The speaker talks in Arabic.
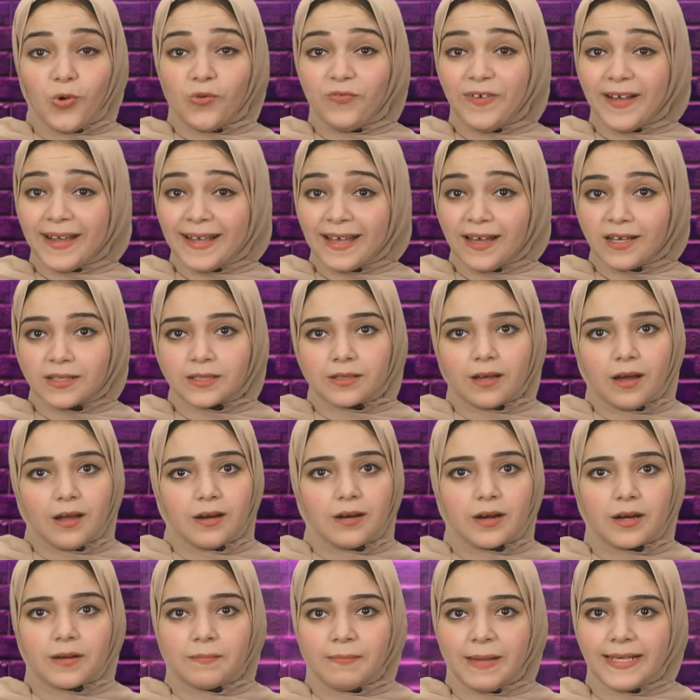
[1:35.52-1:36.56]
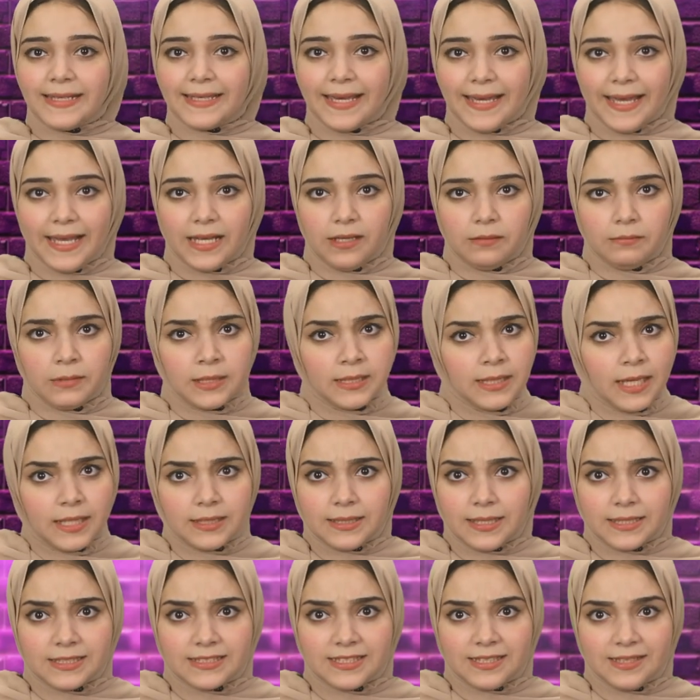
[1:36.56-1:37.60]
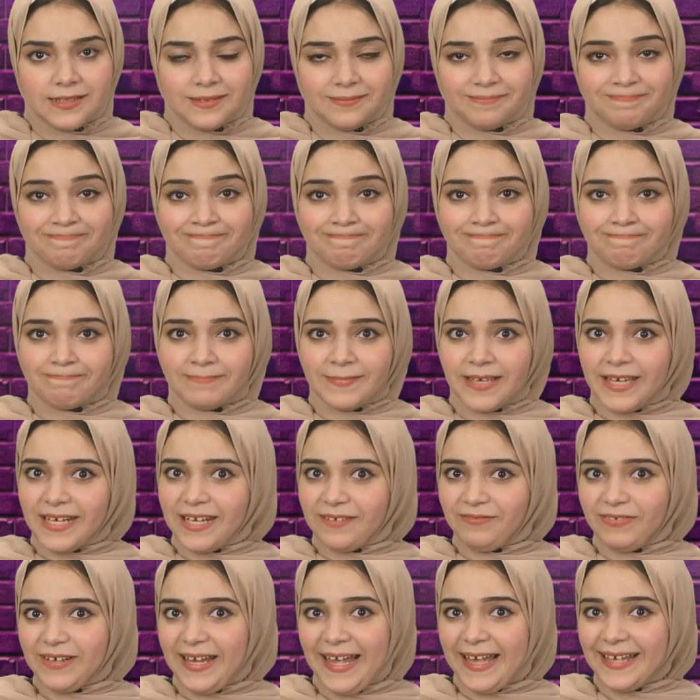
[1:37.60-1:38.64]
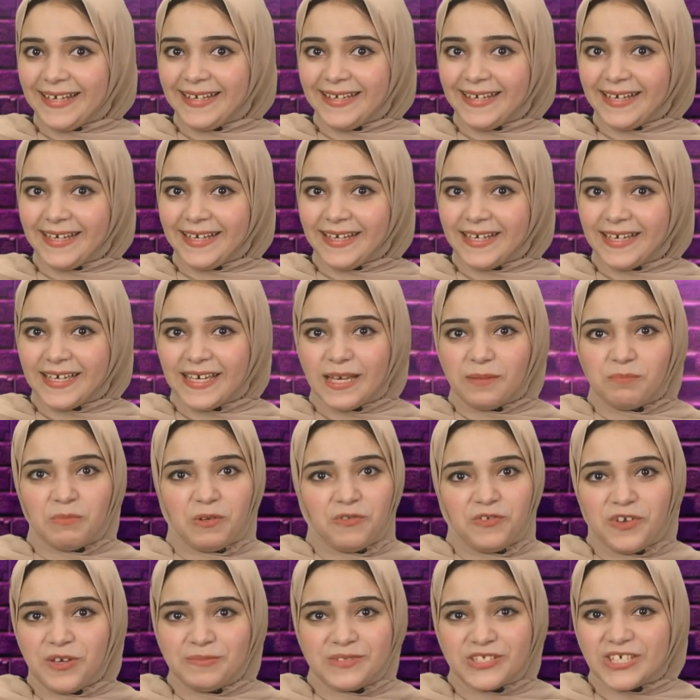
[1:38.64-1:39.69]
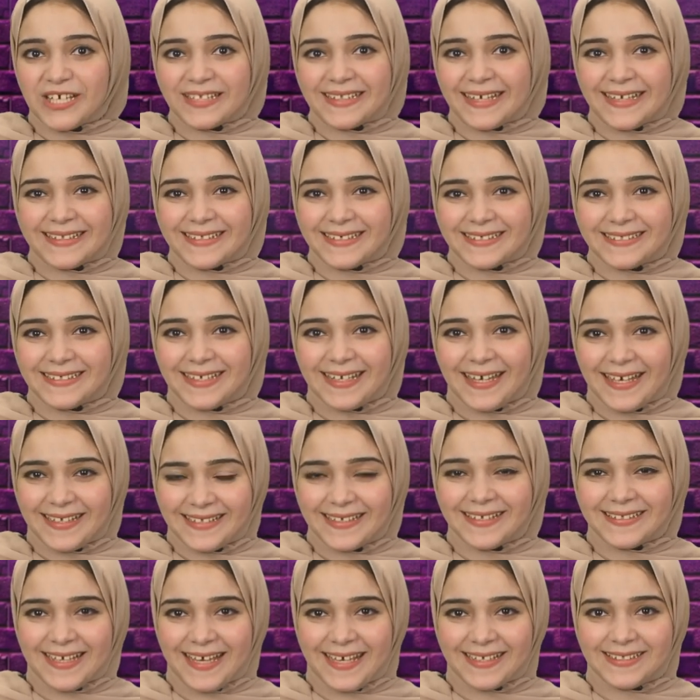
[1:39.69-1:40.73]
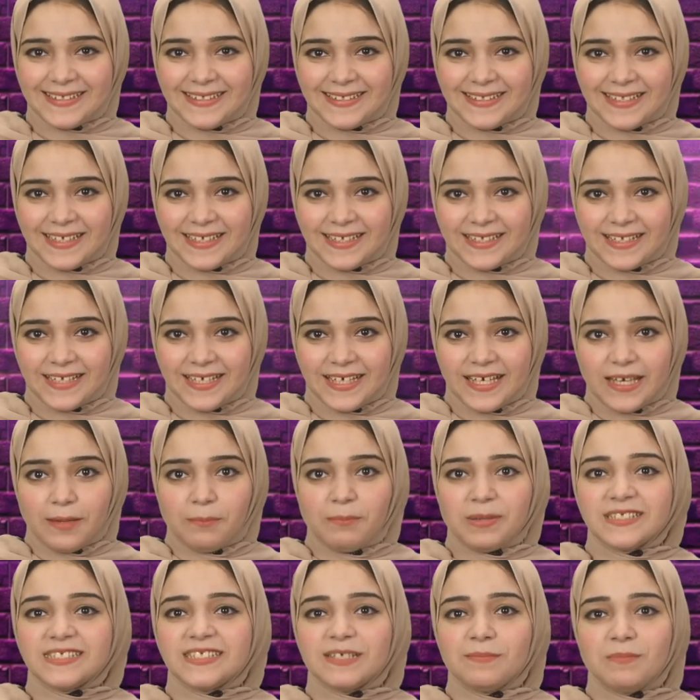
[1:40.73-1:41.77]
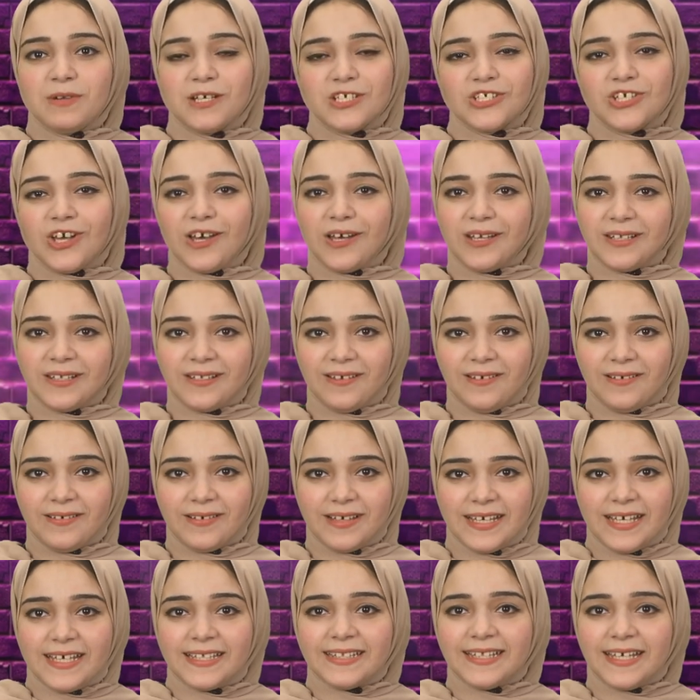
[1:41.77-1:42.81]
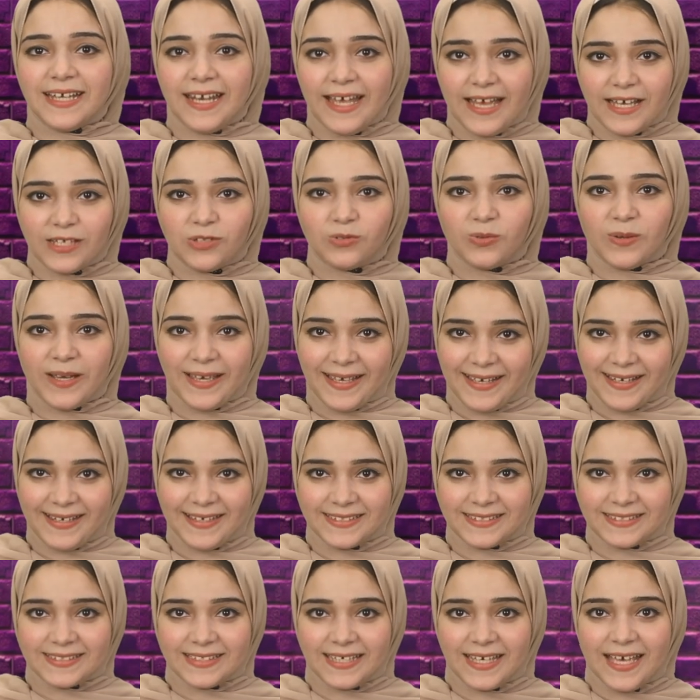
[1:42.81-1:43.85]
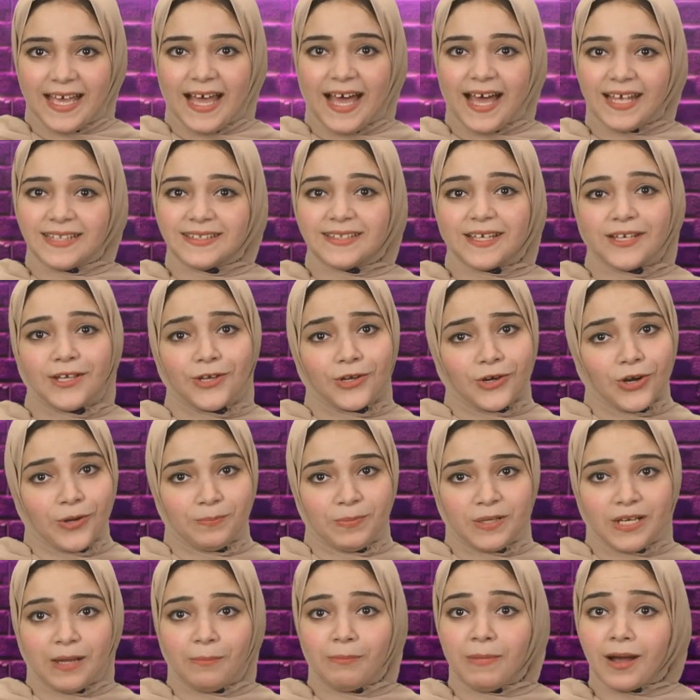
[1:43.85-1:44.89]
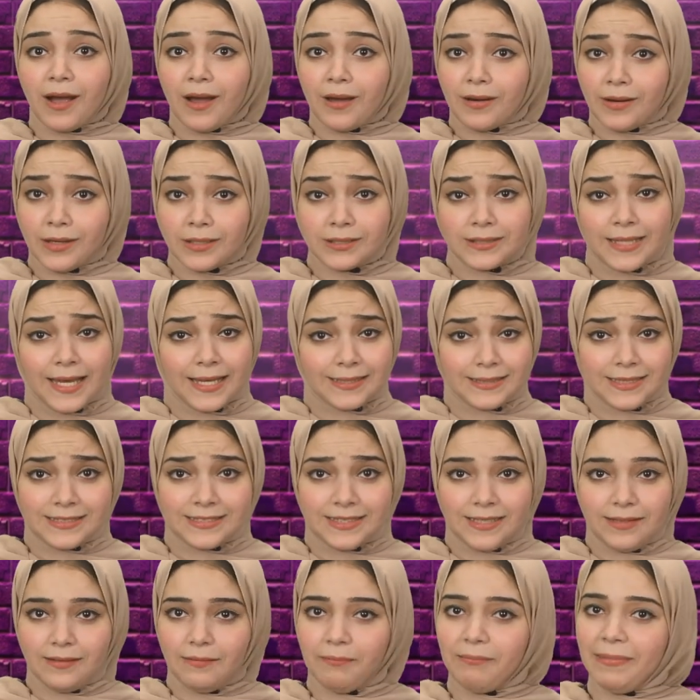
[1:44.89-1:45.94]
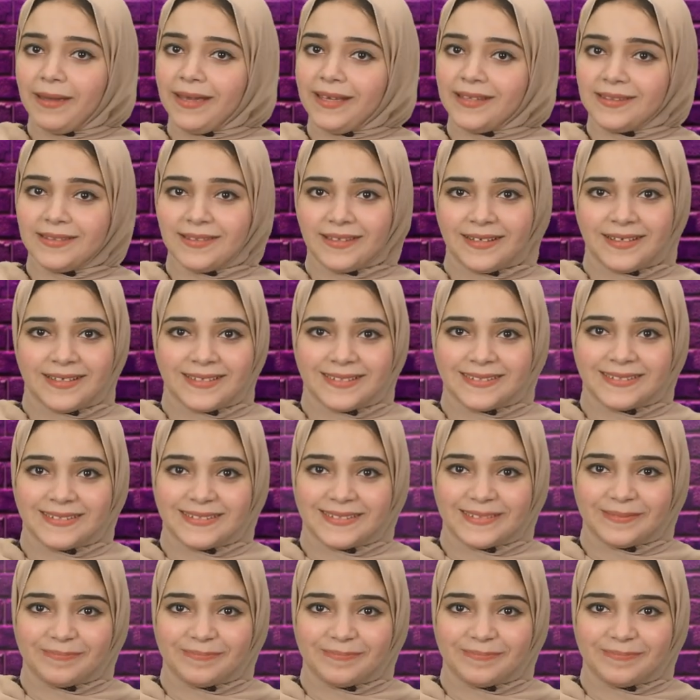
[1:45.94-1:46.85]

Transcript: وفجأة تقرر مي حلمي تعتزل أنا في الحقيقة ما فهمتش هتعتزل عن إيه تحديدا بس ما شاء الله طلعت وقالت حتى يا ربي لما قررت اعتزل بقيت ترند